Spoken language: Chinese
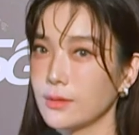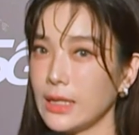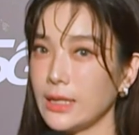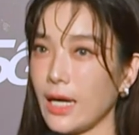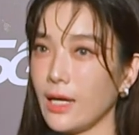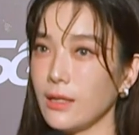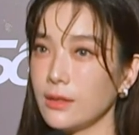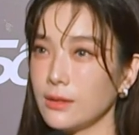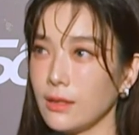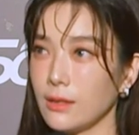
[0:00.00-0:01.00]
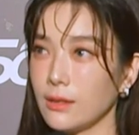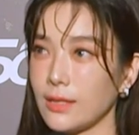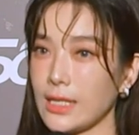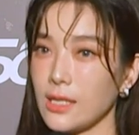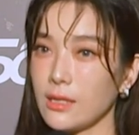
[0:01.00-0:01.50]
但大家呃
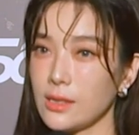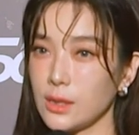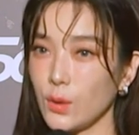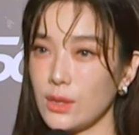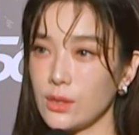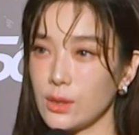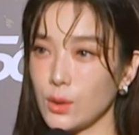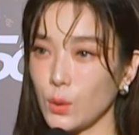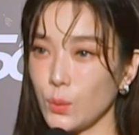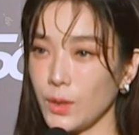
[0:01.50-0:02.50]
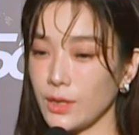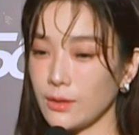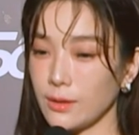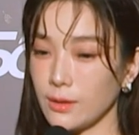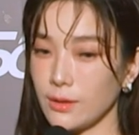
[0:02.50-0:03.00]
拿奖的机会是公
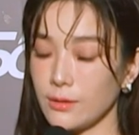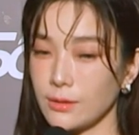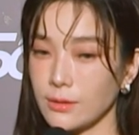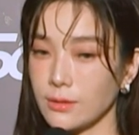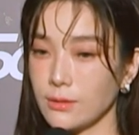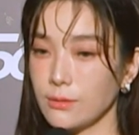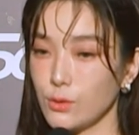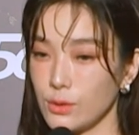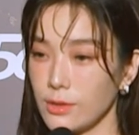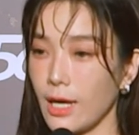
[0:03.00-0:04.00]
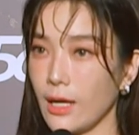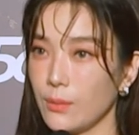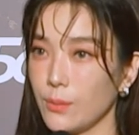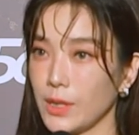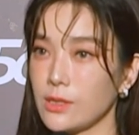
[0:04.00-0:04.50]
平的，就是
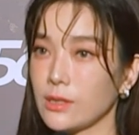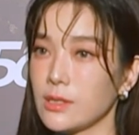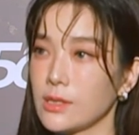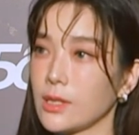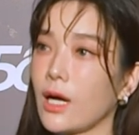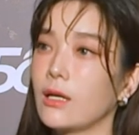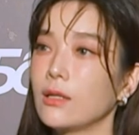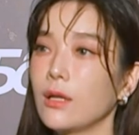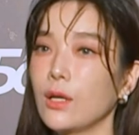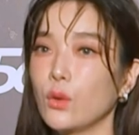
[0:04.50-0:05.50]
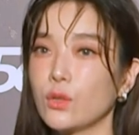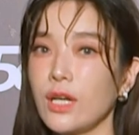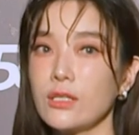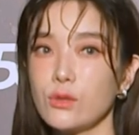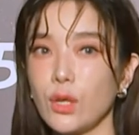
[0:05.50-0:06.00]
看评审的喜好。我
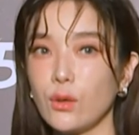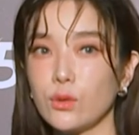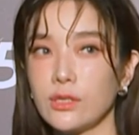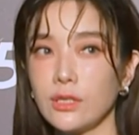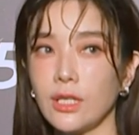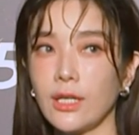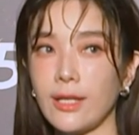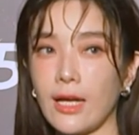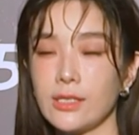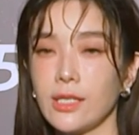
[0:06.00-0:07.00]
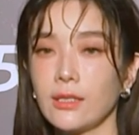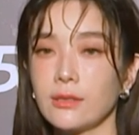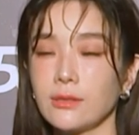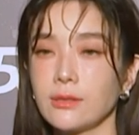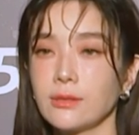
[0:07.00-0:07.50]
当然希望我自己可以拿奖，
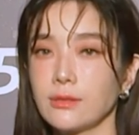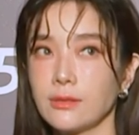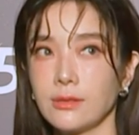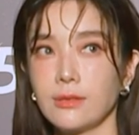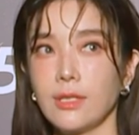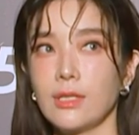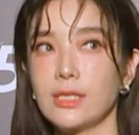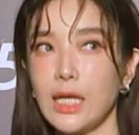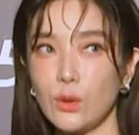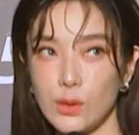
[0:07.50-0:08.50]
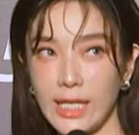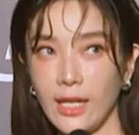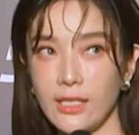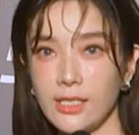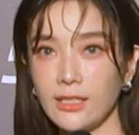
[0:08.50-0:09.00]
这样我才
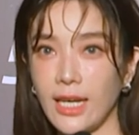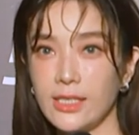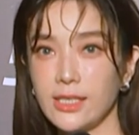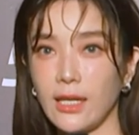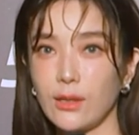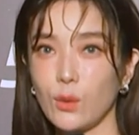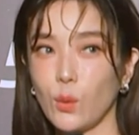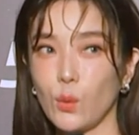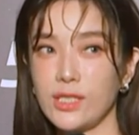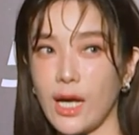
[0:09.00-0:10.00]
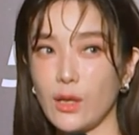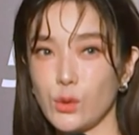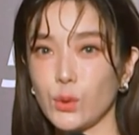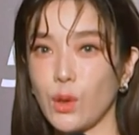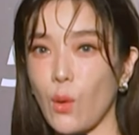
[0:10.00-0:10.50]
可以上台讲我想要
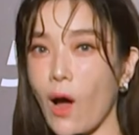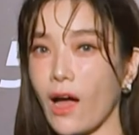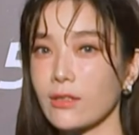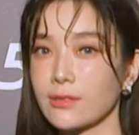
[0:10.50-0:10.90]
说的话。